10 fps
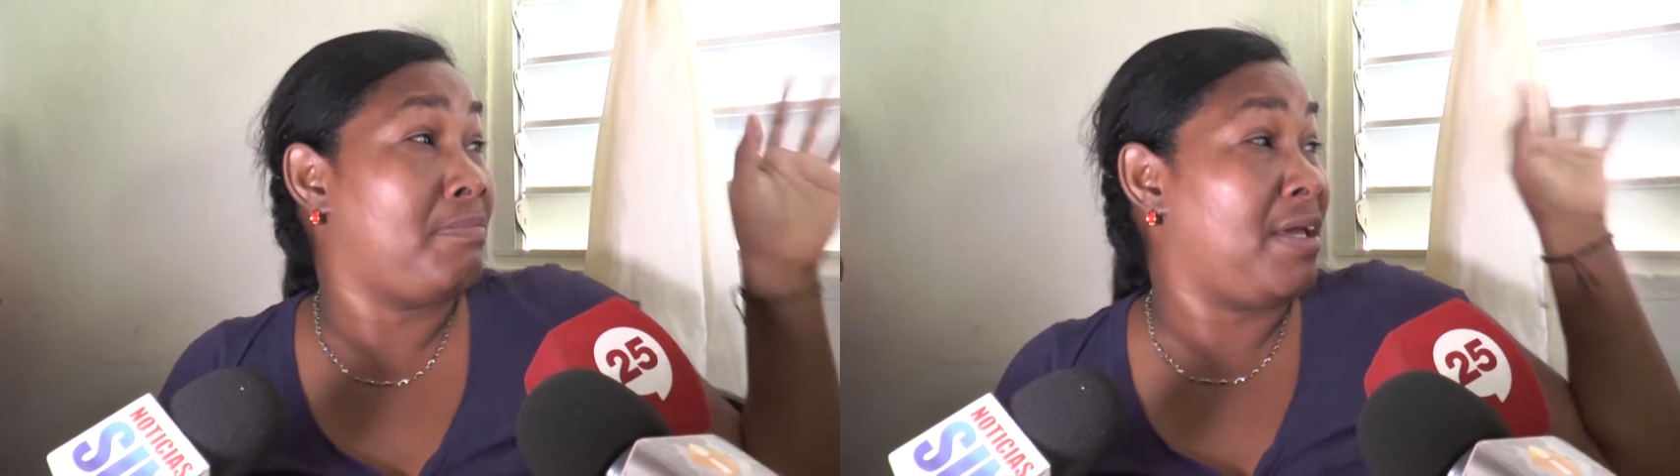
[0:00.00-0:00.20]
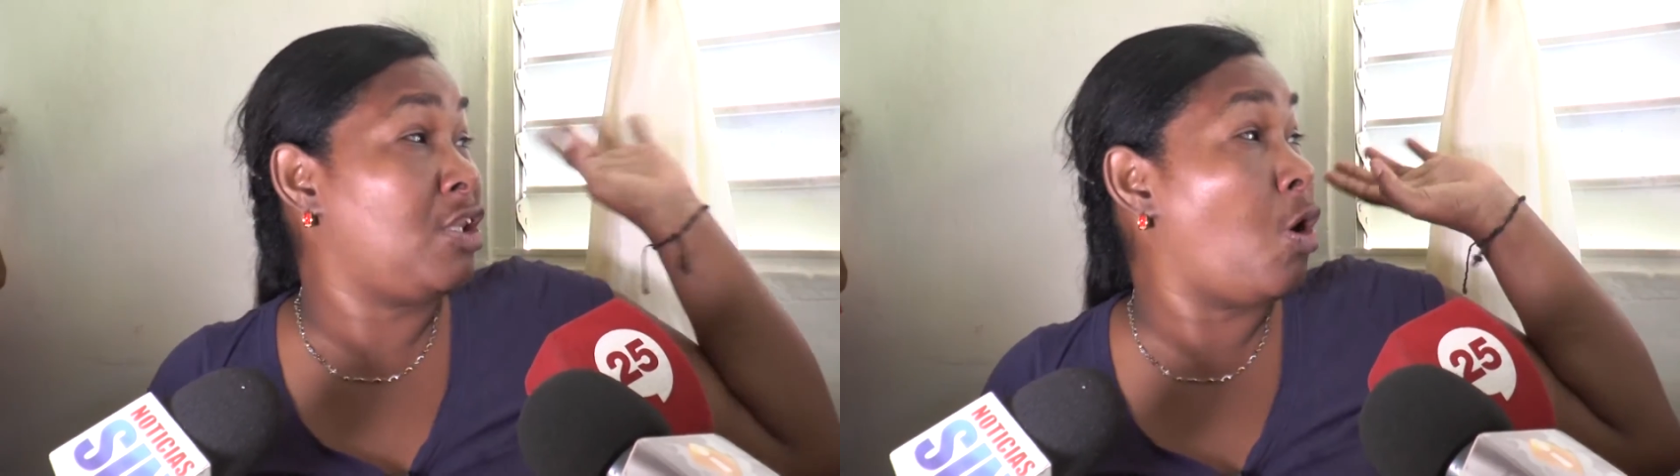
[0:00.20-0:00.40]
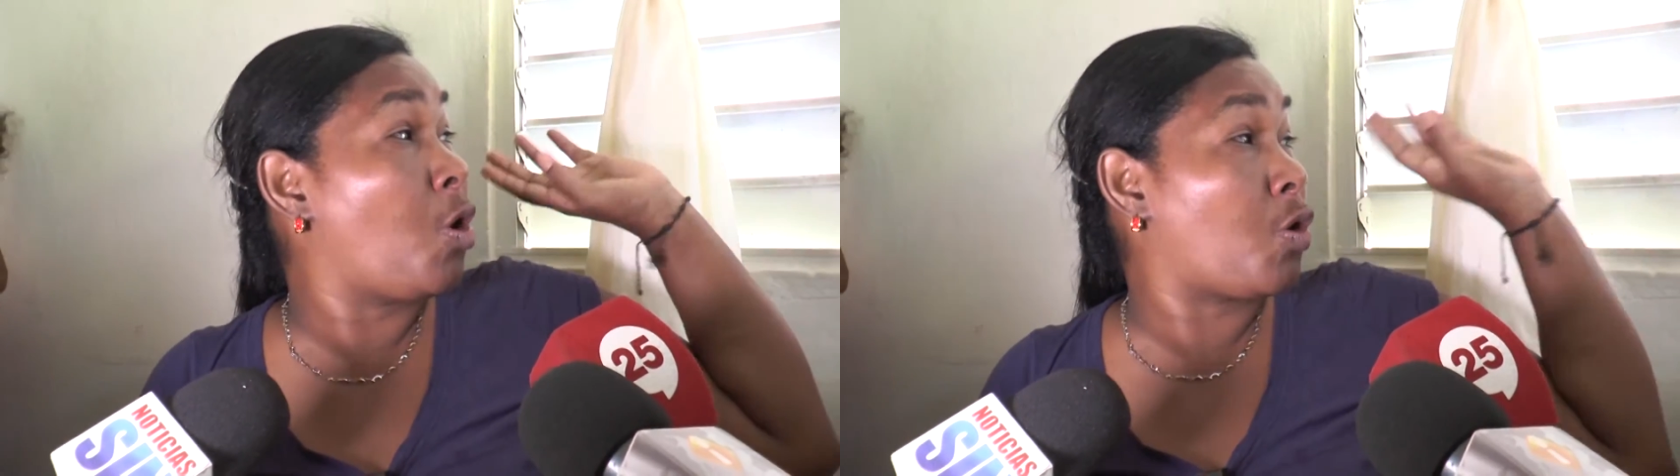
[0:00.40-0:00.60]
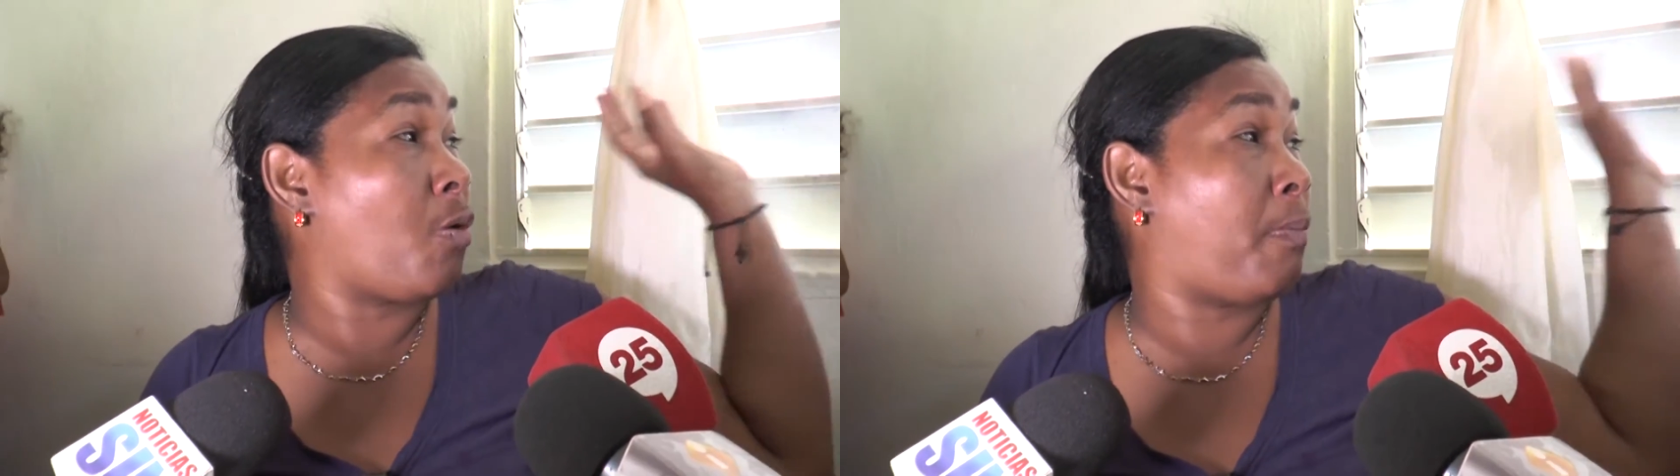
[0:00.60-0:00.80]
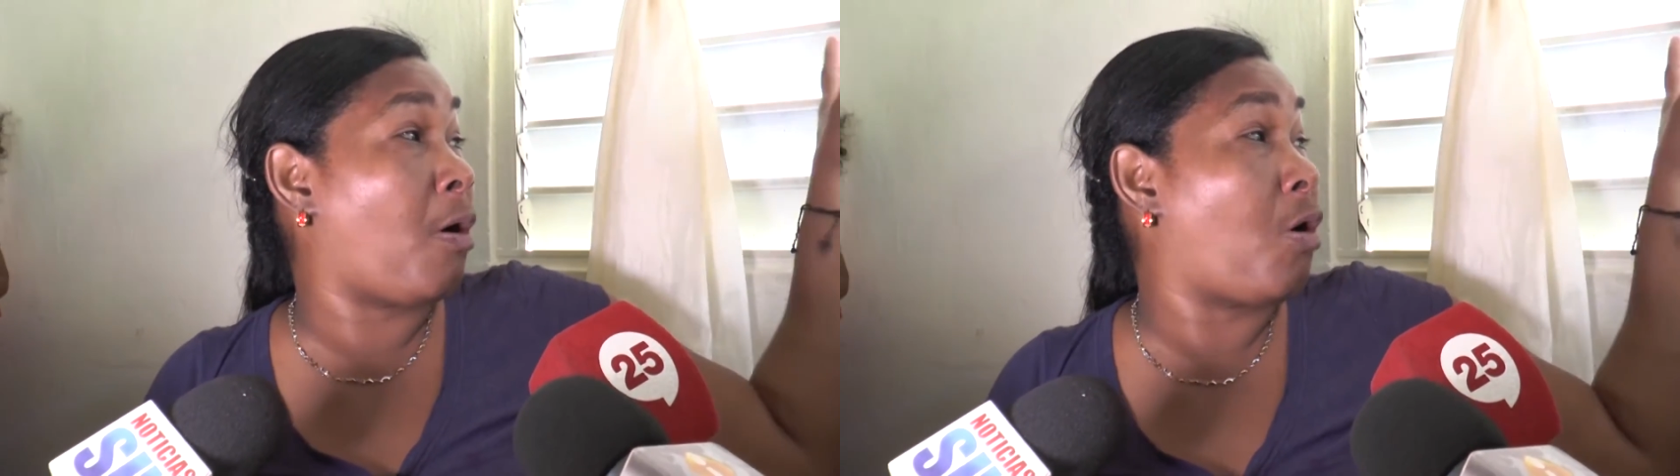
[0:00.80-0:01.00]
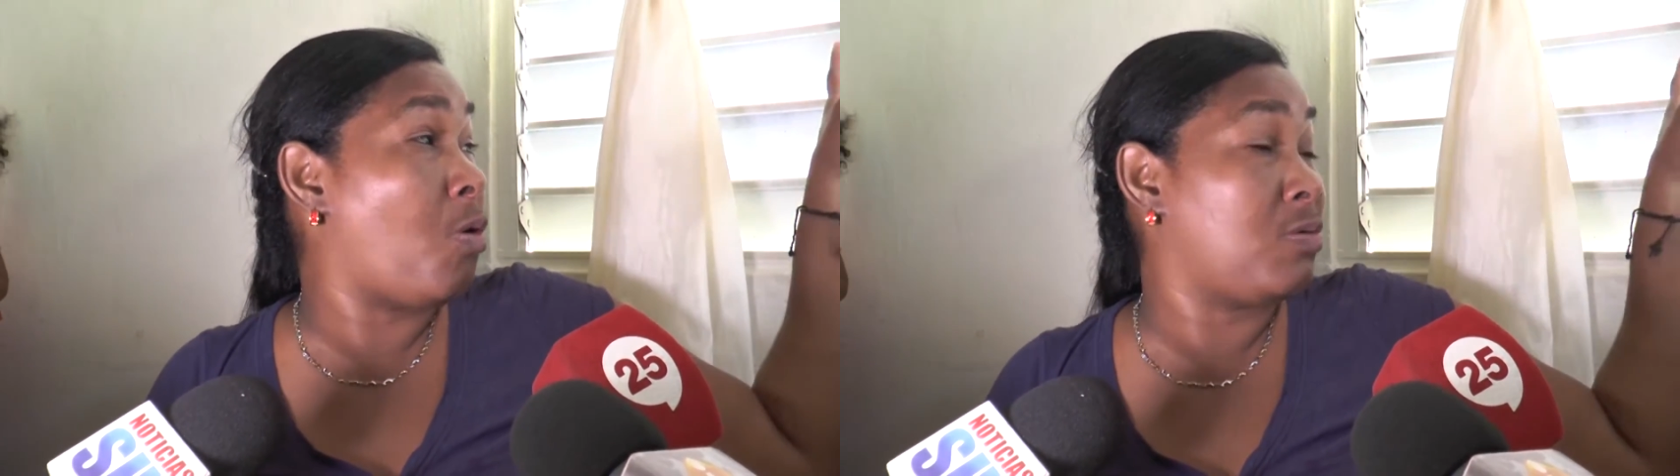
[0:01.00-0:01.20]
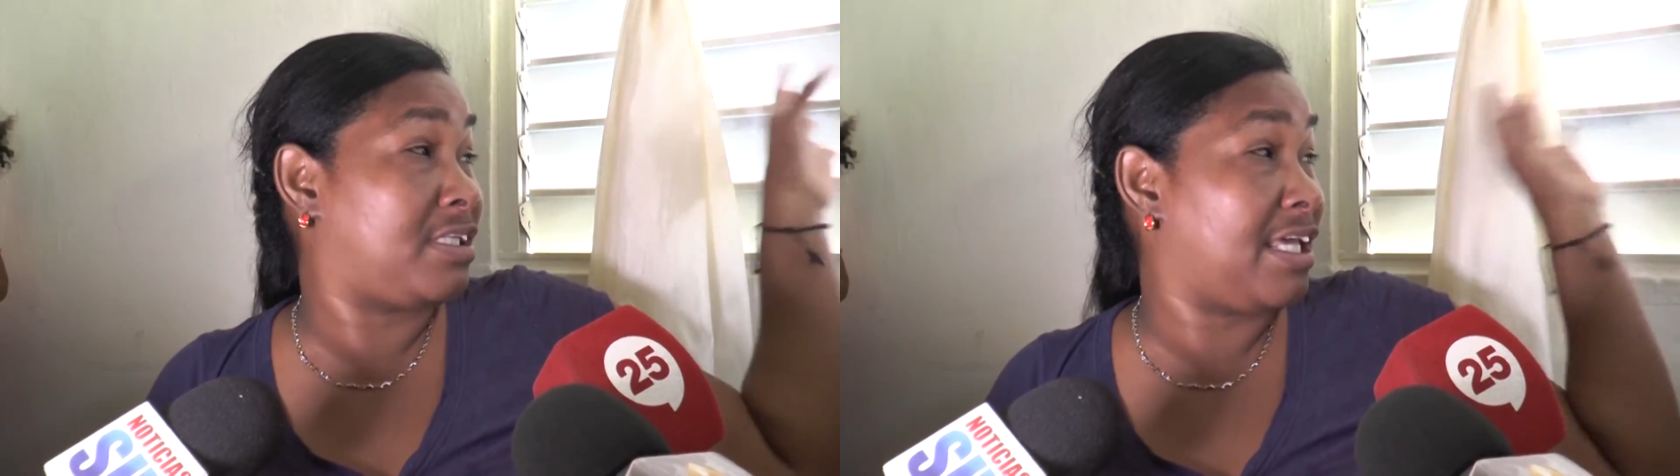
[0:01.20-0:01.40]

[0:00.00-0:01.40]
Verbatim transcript: vino un grupo con,